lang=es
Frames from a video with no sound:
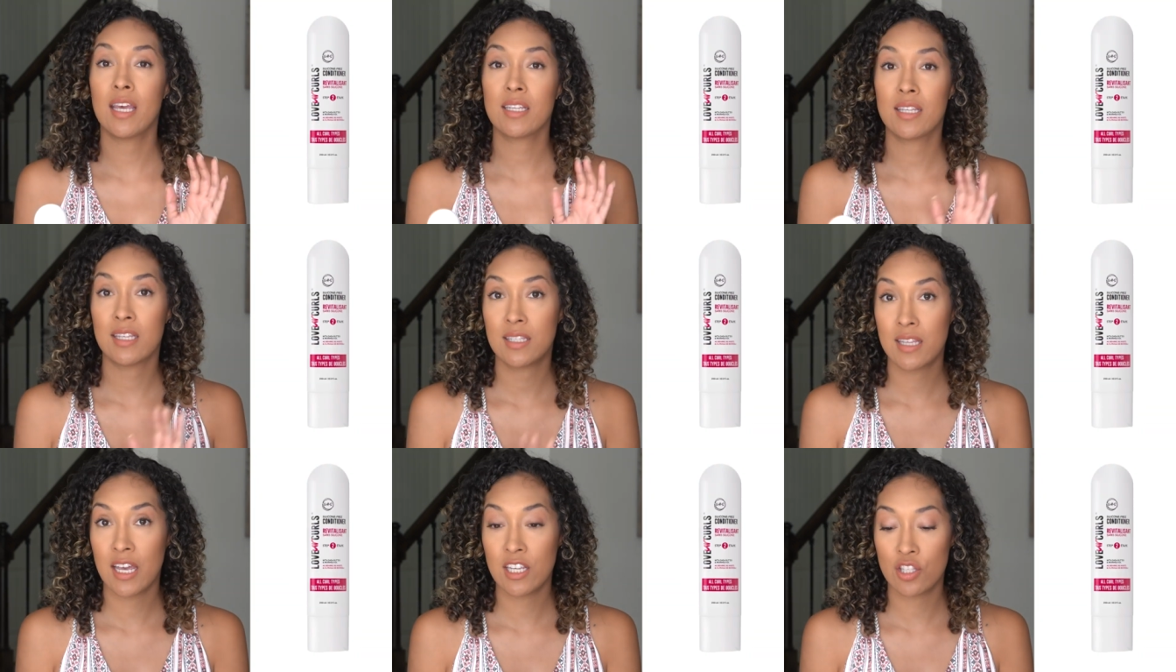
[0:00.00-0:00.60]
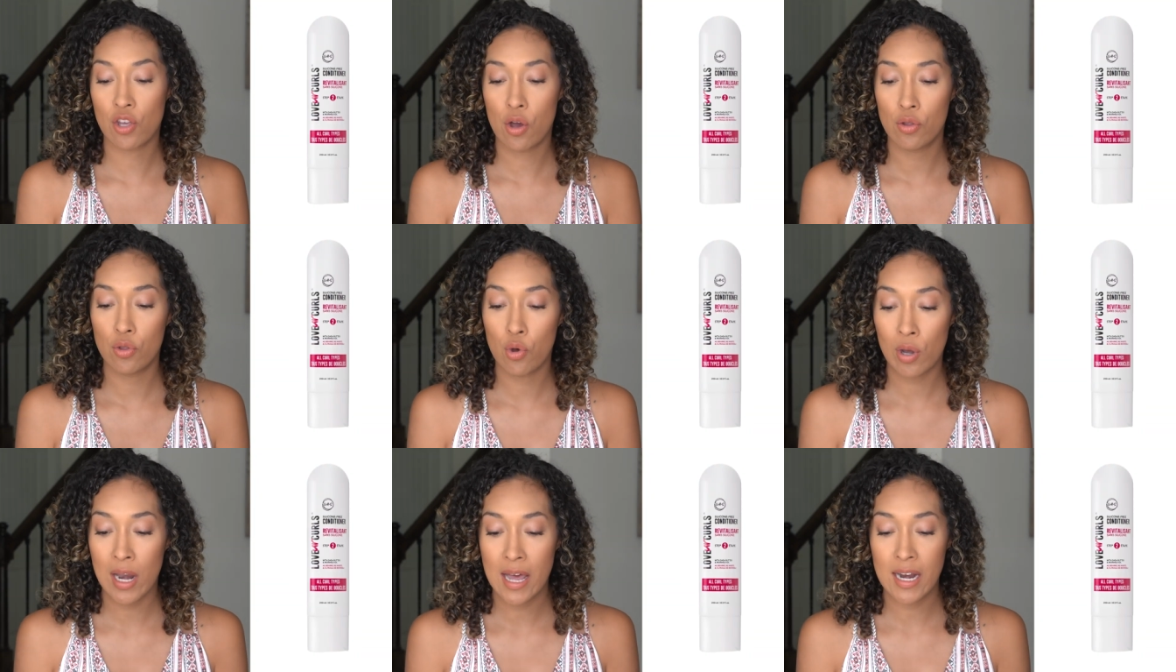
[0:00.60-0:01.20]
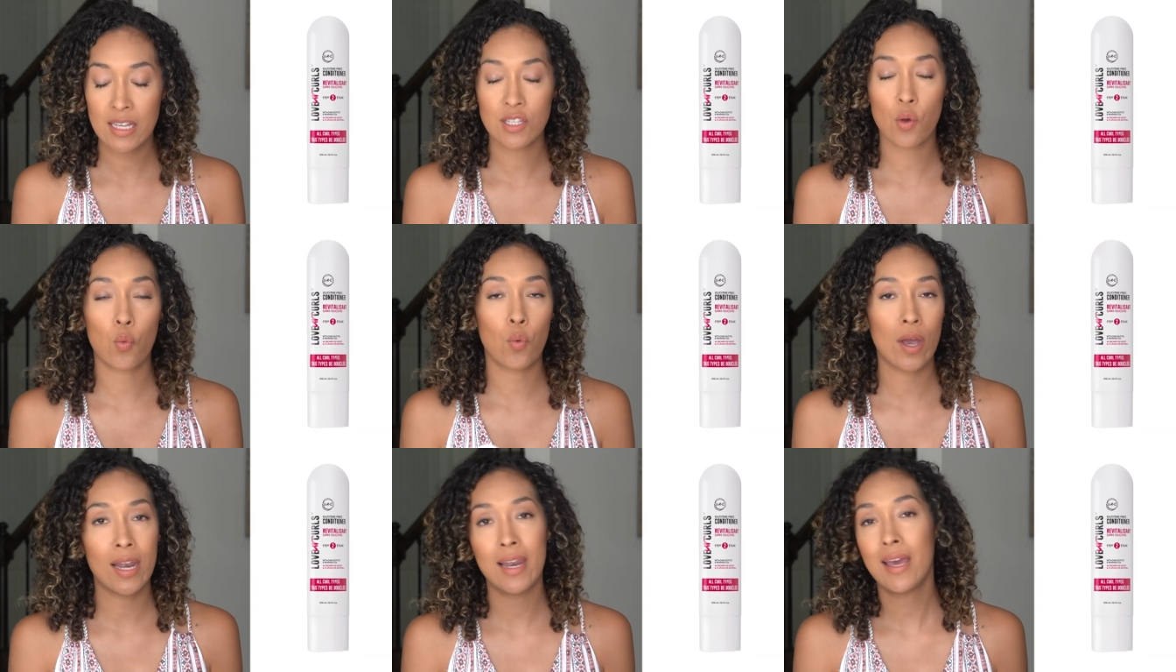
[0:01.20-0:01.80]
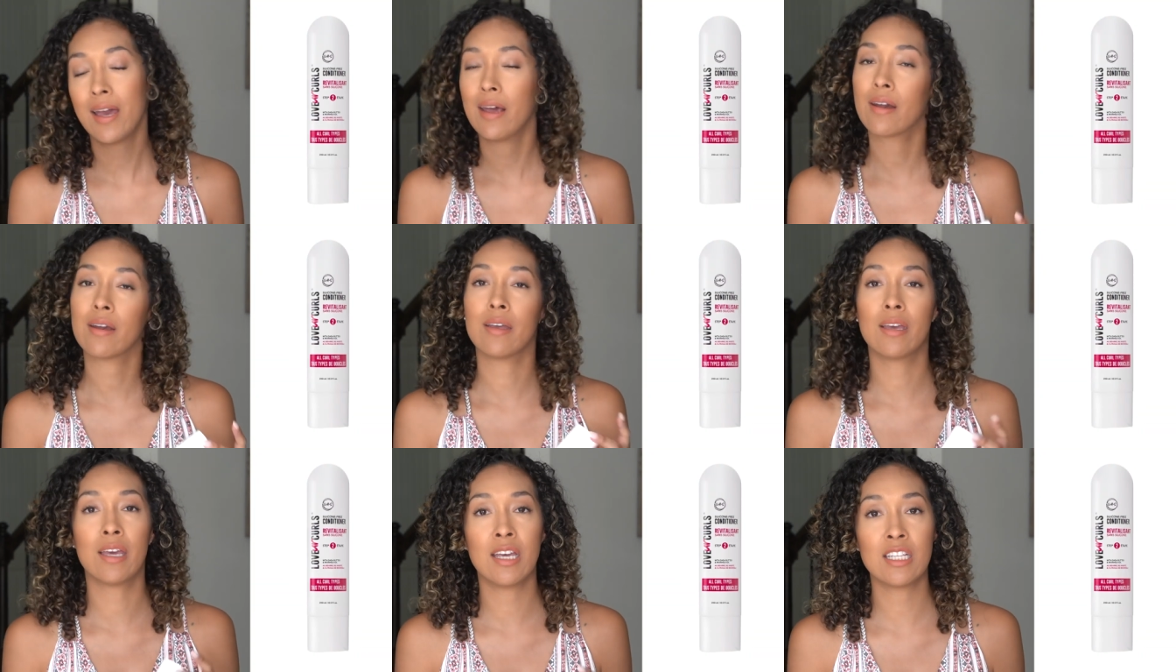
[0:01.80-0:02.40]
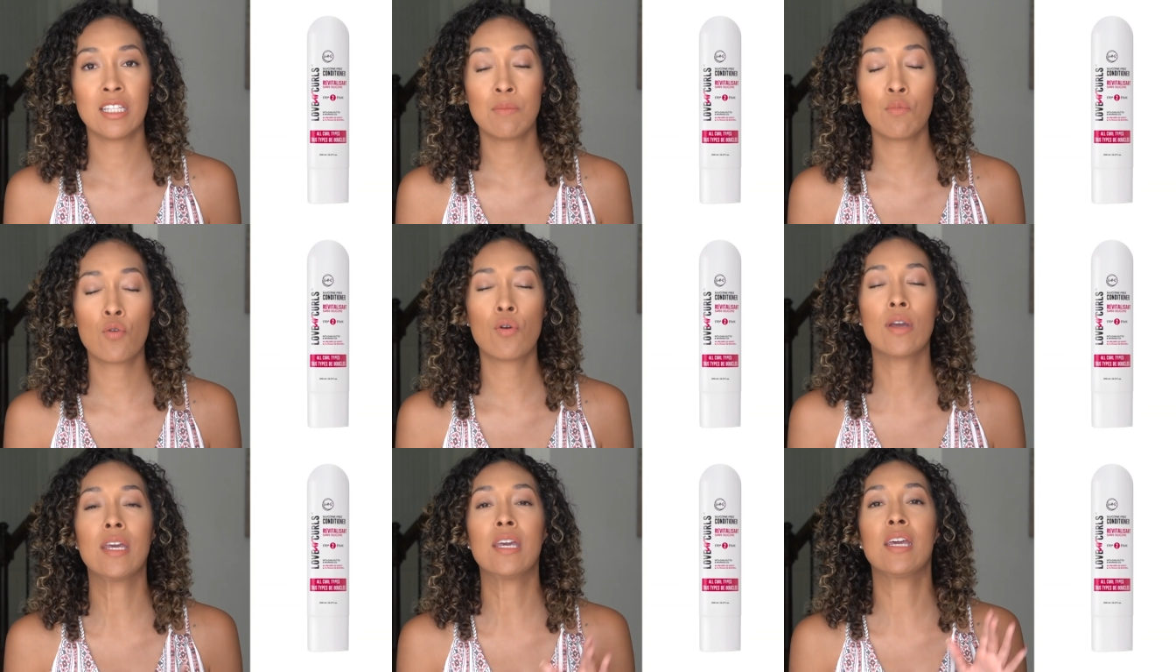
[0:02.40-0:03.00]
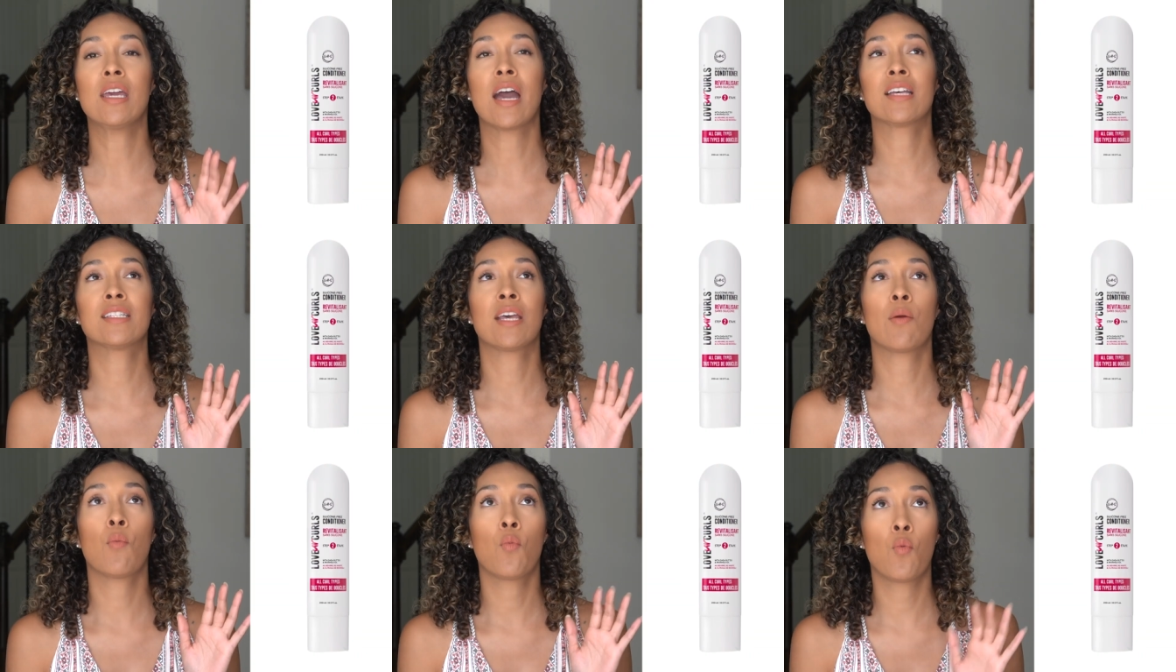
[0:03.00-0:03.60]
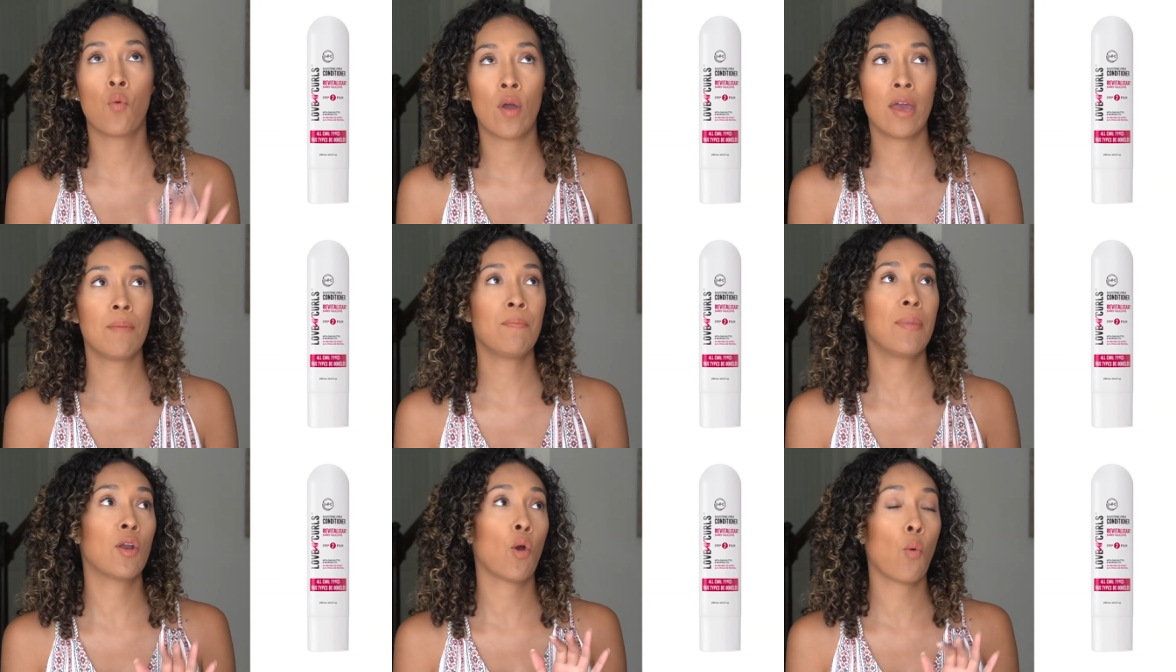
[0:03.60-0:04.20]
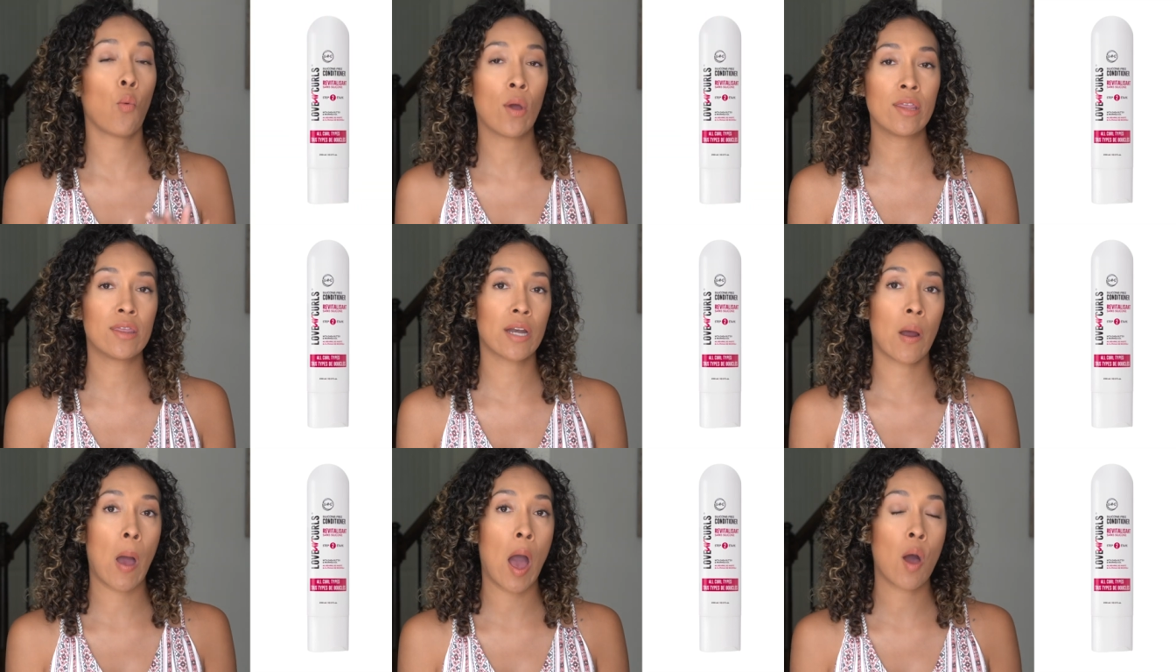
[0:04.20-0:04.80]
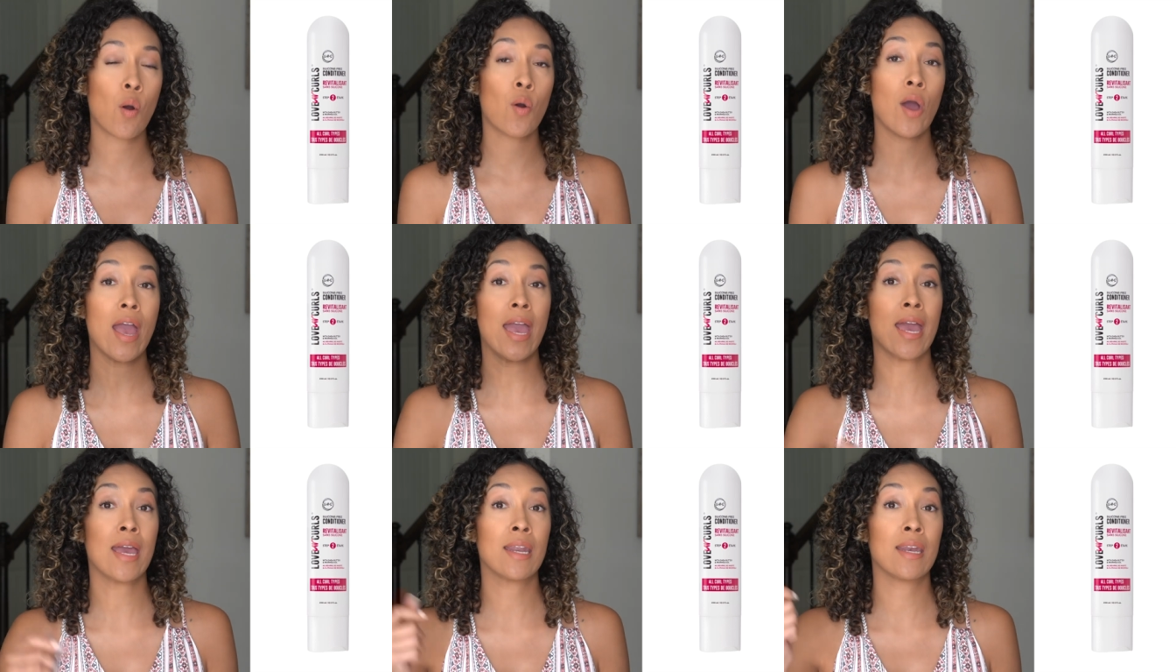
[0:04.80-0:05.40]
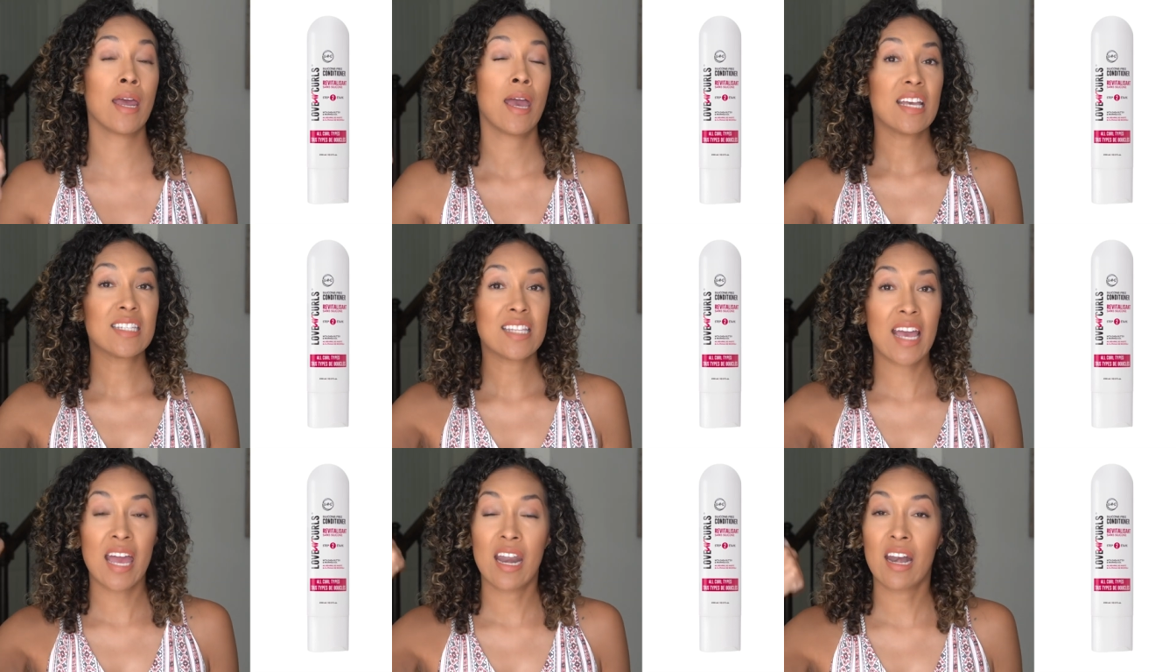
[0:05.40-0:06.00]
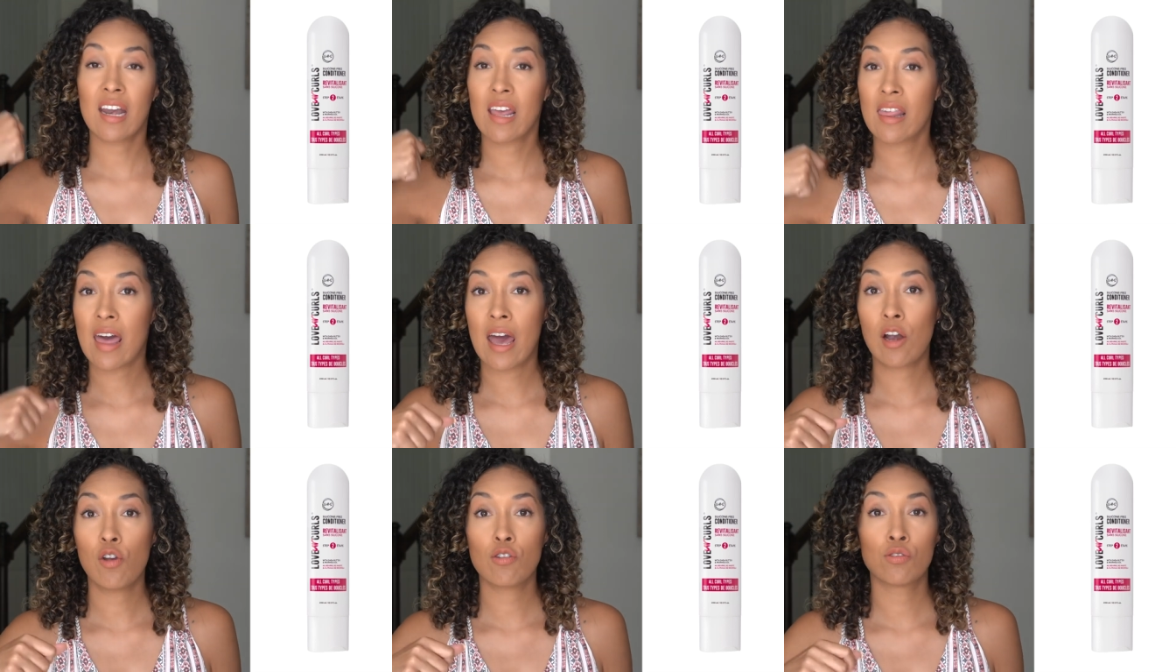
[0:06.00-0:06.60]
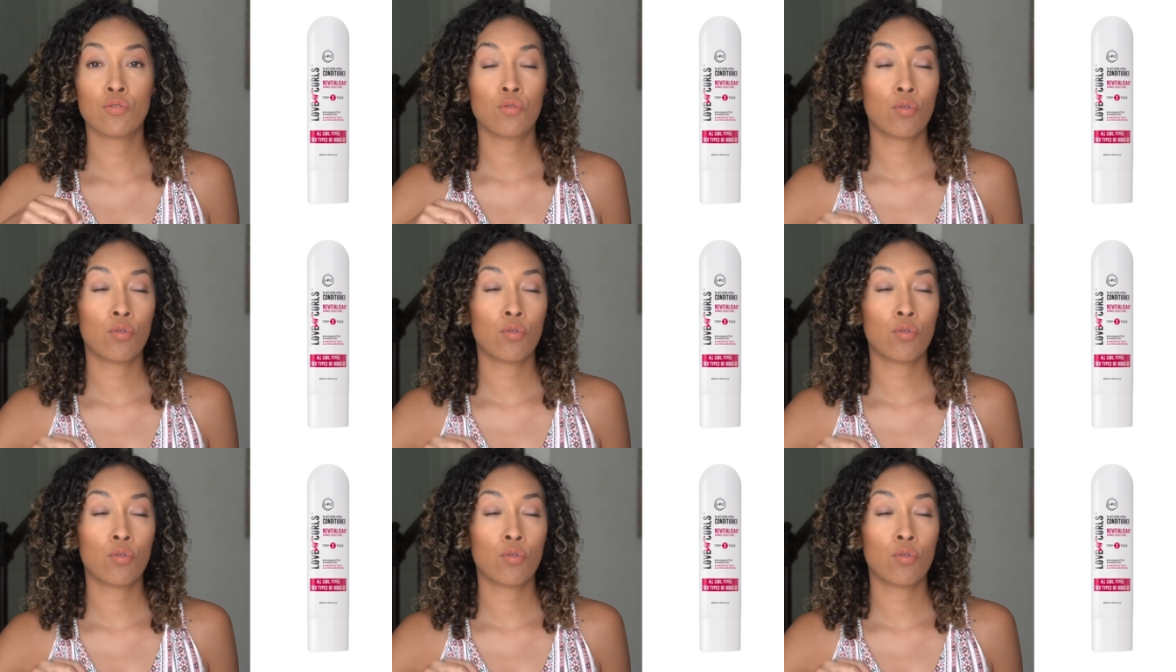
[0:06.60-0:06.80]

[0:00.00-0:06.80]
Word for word: 16 dólares, huele riquísimo y hace buen, pero buen trabajo en desenredar los